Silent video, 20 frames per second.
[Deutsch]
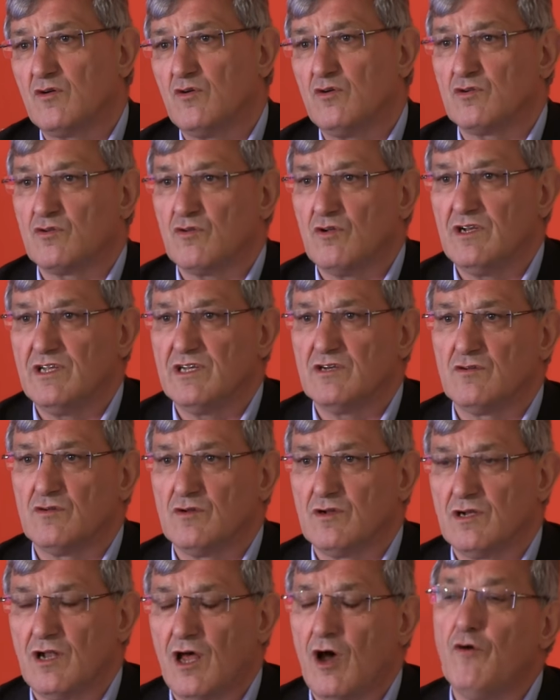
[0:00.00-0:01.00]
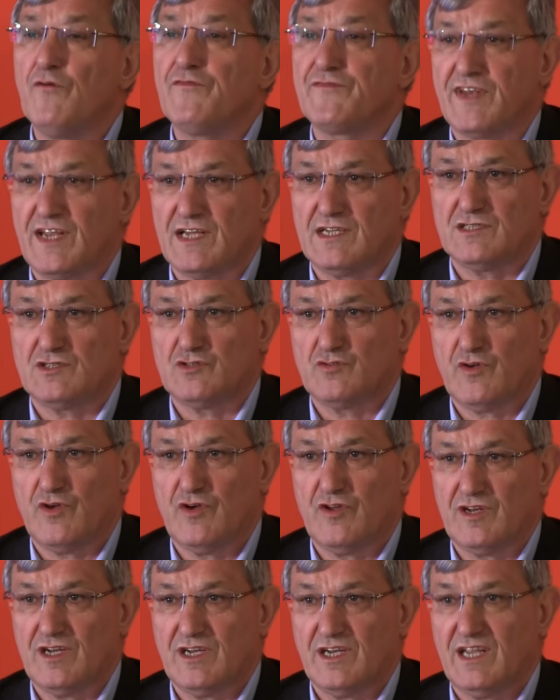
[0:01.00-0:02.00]
kontrollieren und aufdecken zu
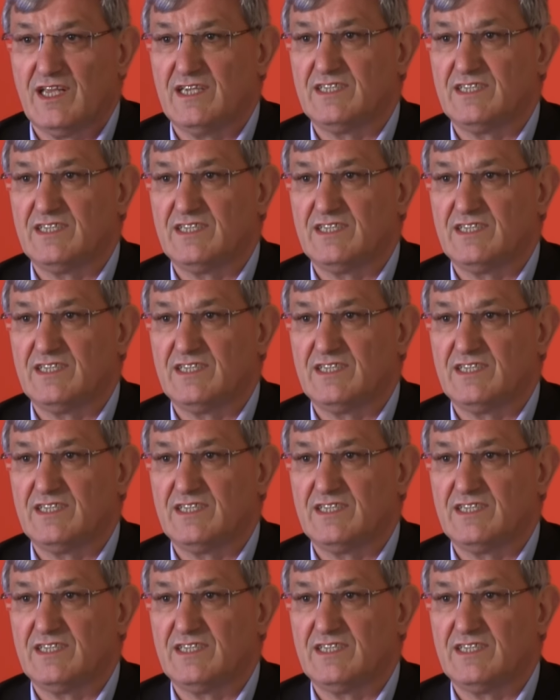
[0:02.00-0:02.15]
können.